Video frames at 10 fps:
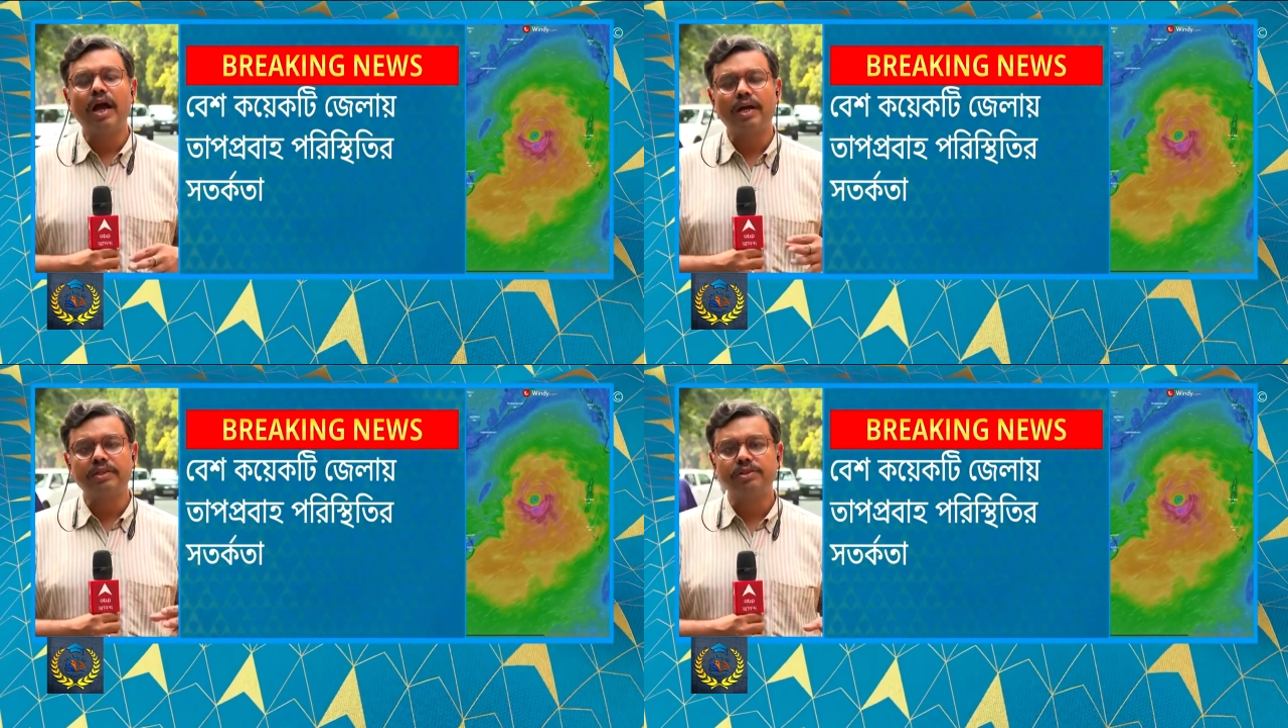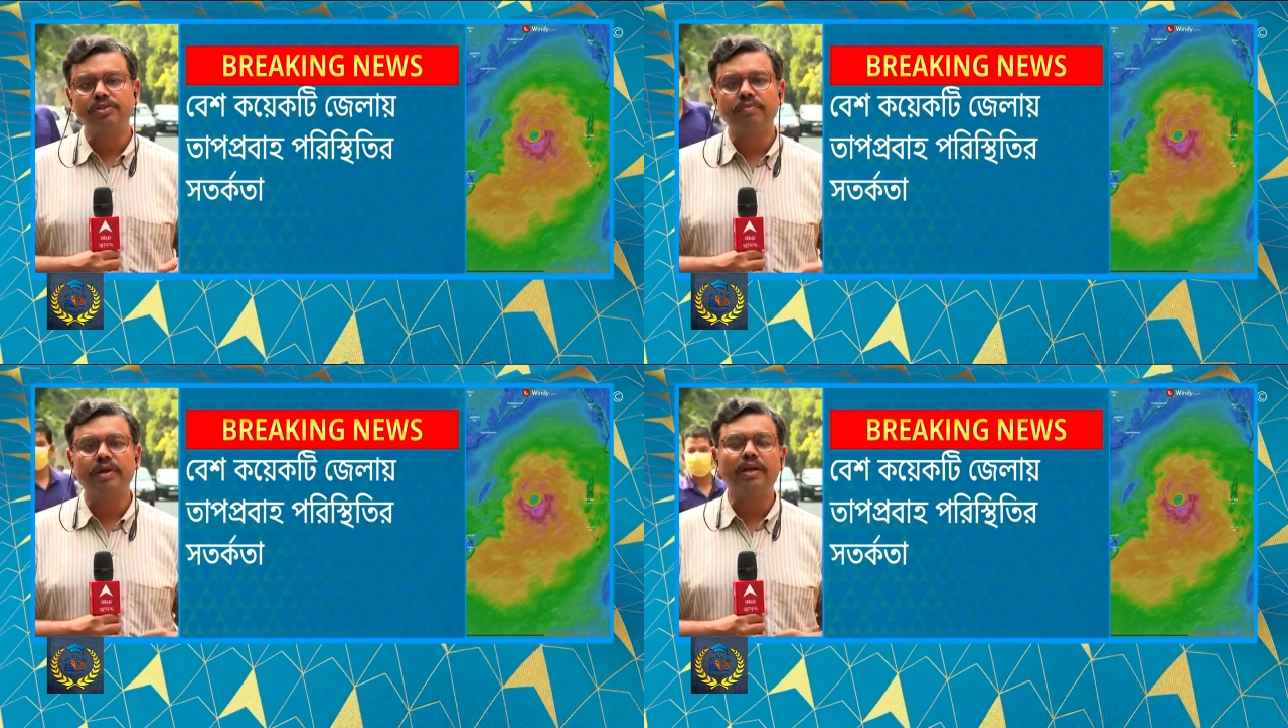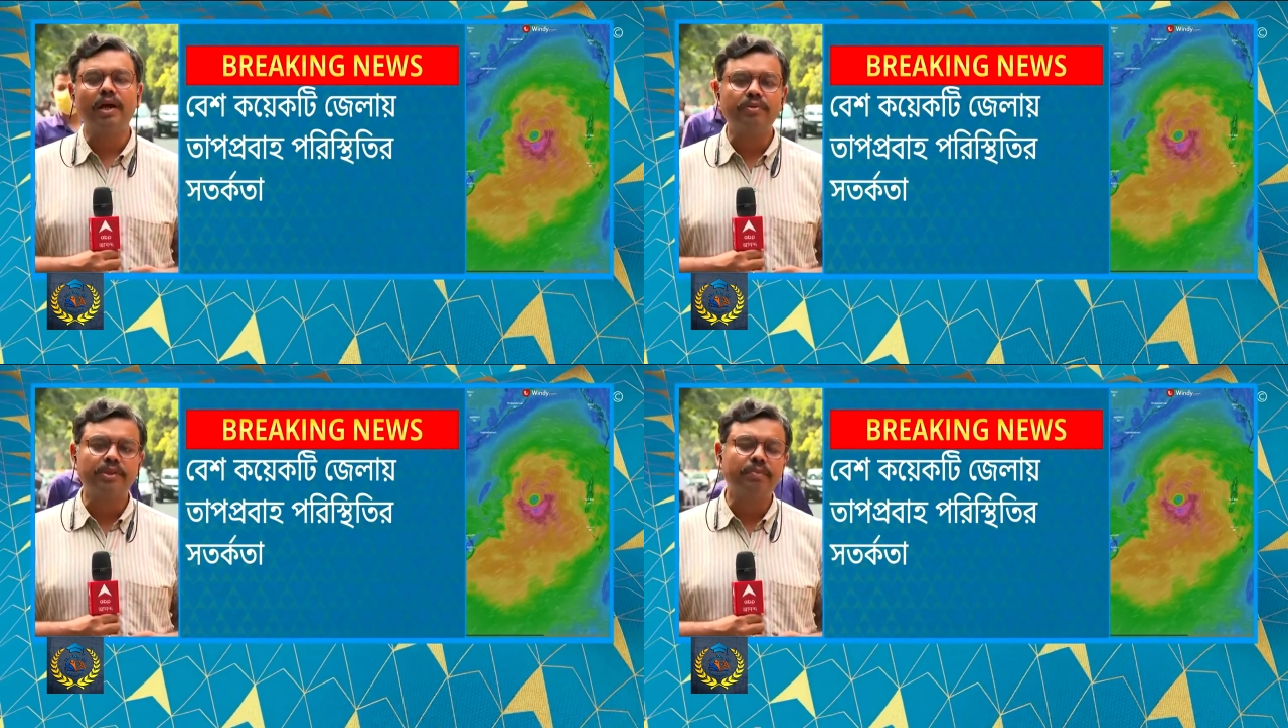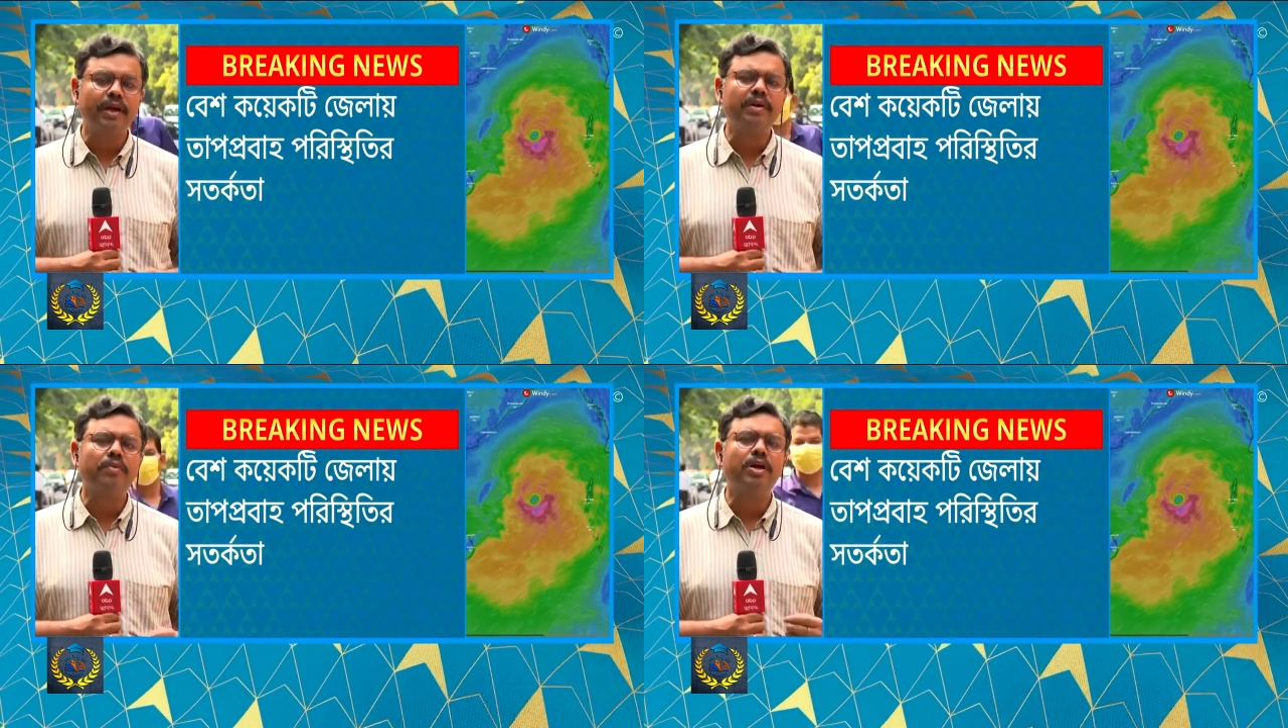আকাশ কিছুটা মেঘলা হতে
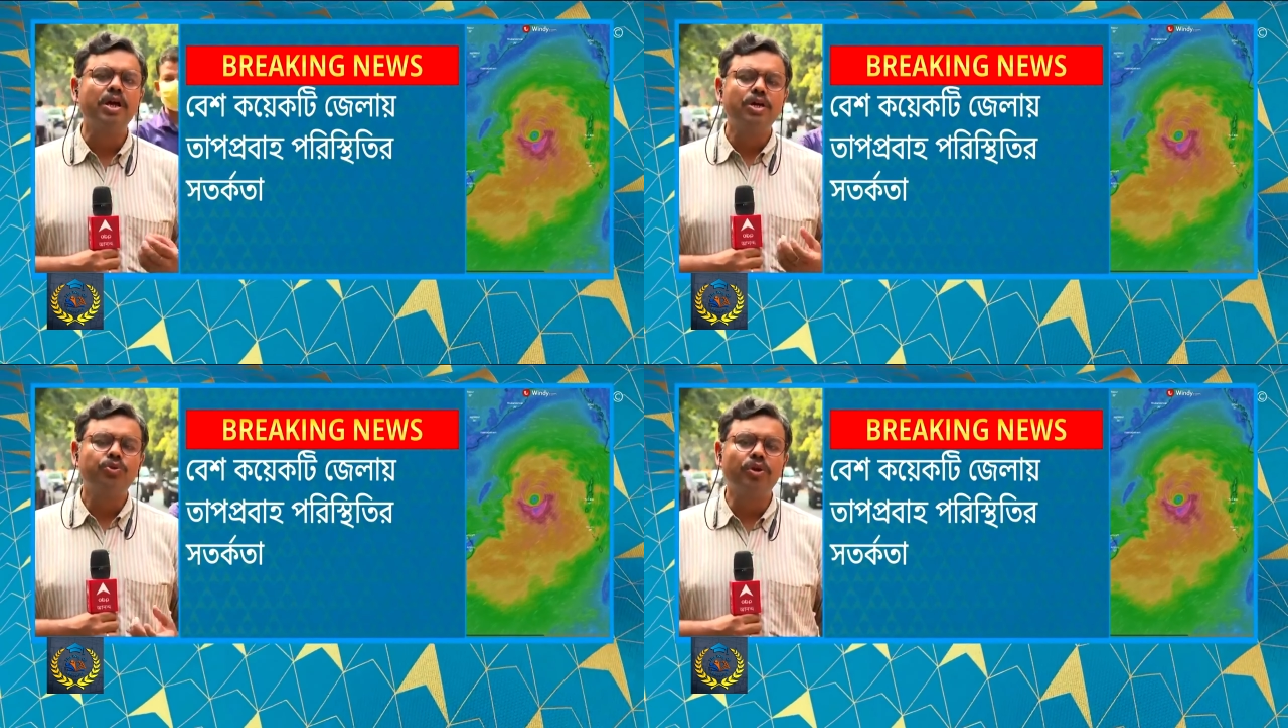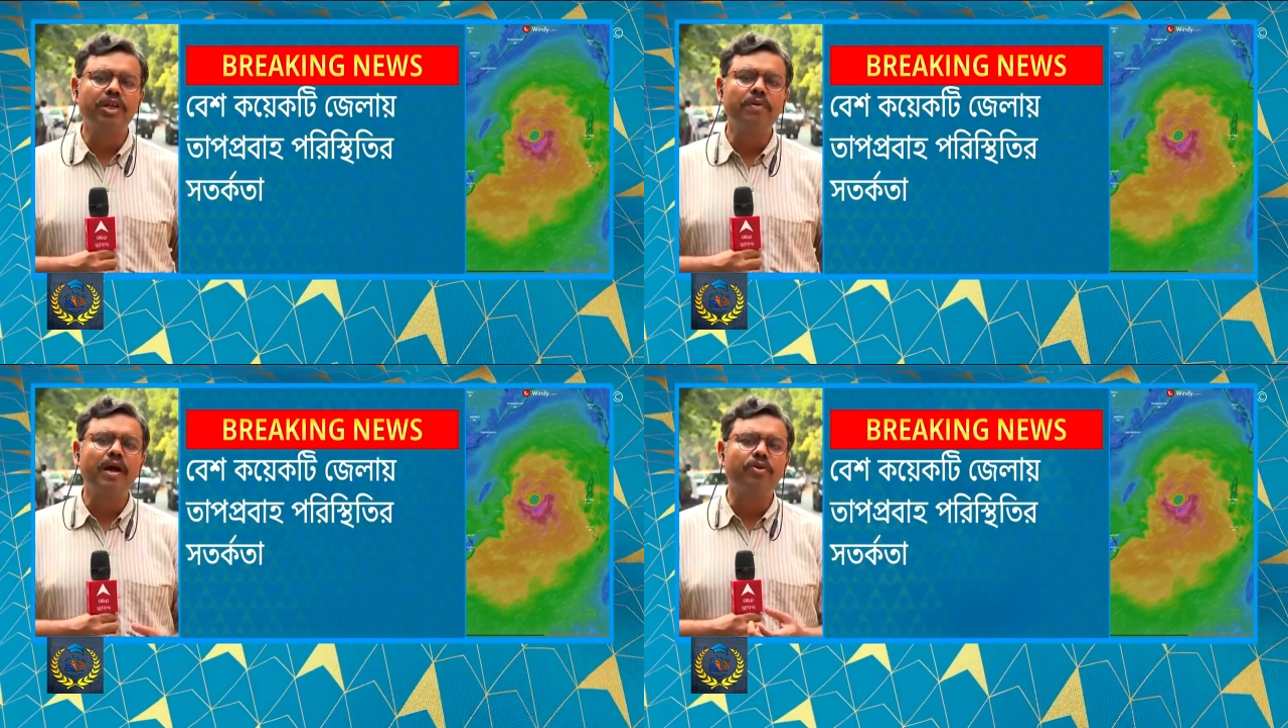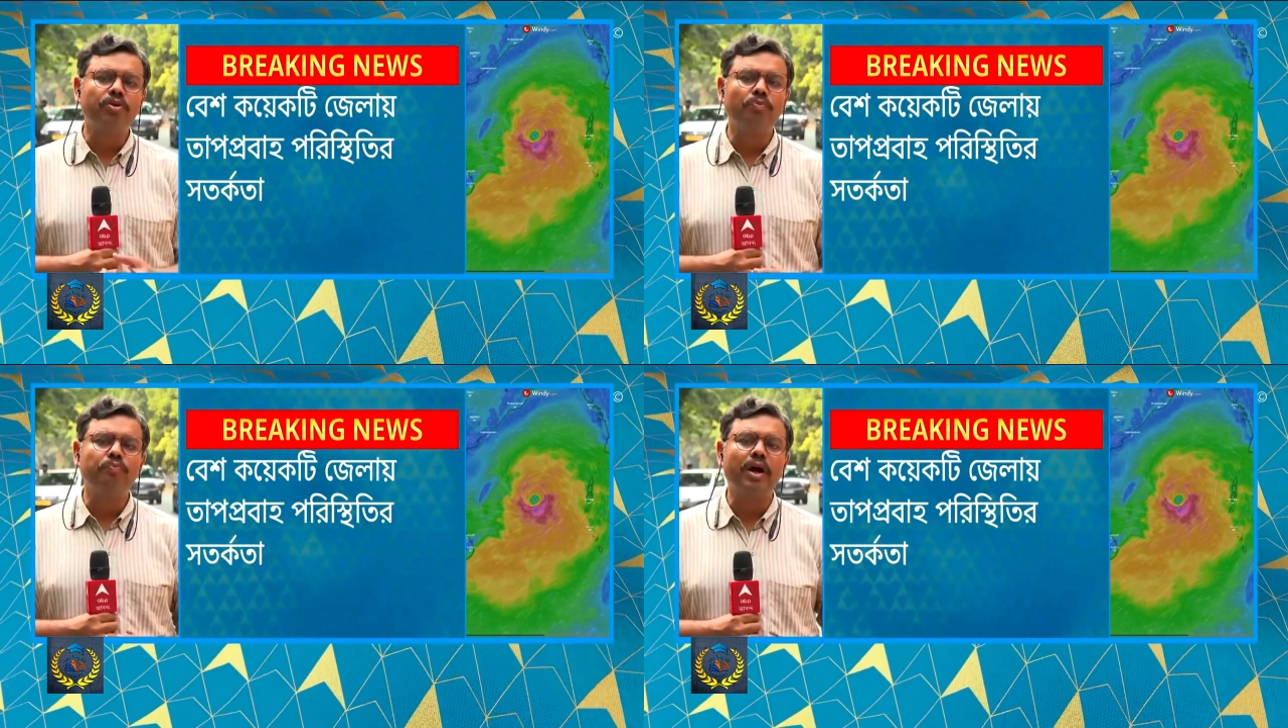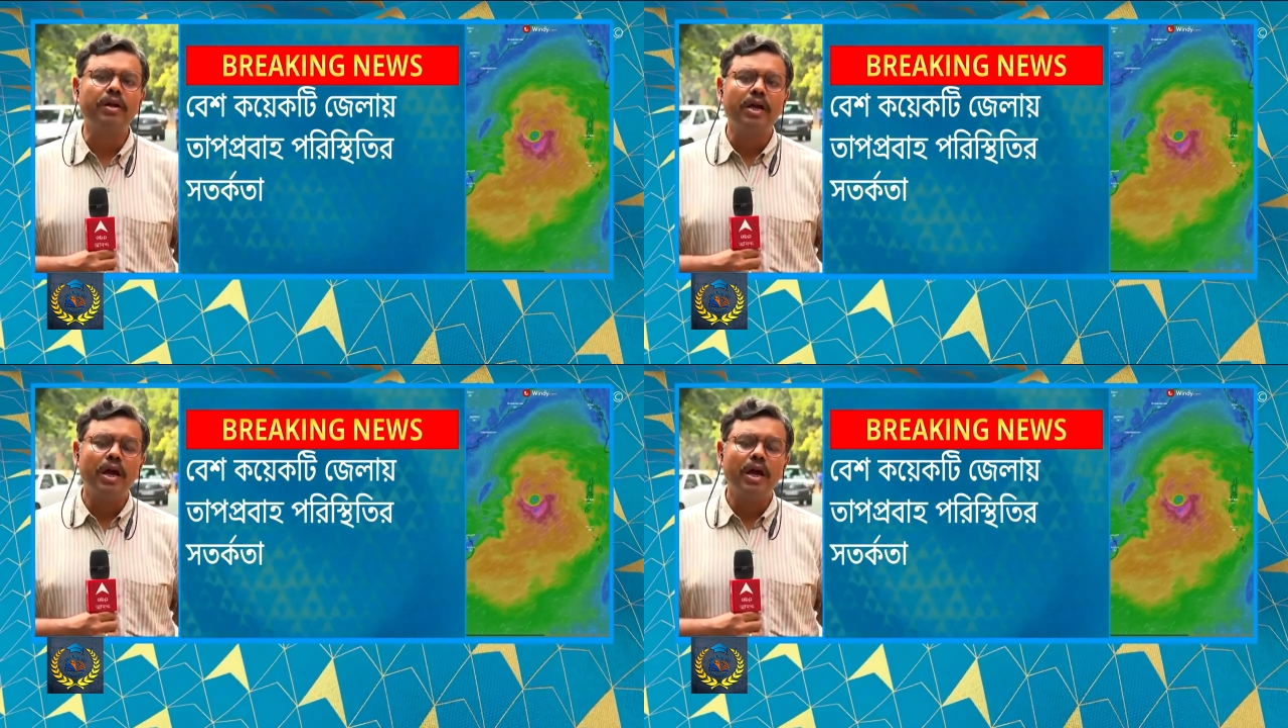পারে এবং শনিবার ও রোববার